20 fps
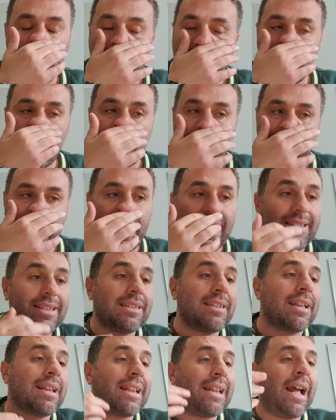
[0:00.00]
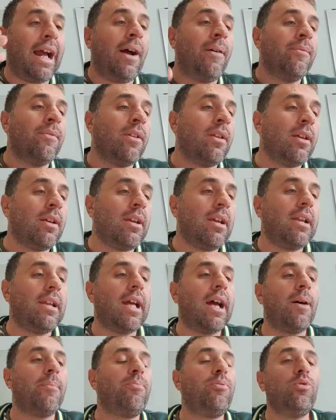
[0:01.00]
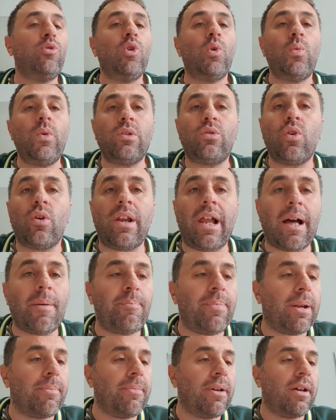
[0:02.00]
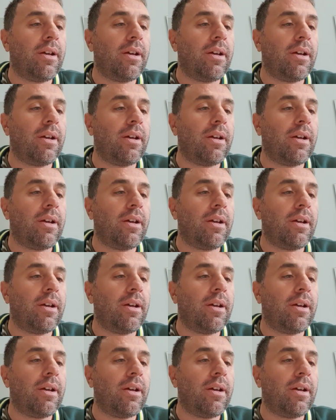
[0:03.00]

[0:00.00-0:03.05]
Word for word: Le gaz, il y a plus de 8 dollars par